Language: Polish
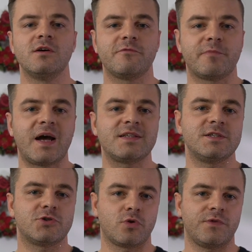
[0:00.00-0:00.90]
W
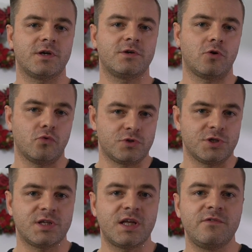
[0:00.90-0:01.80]
pracy człowiek uczy
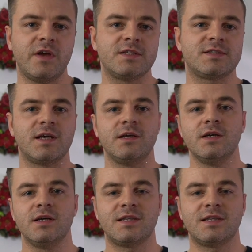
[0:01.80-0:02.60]
się najwięcej,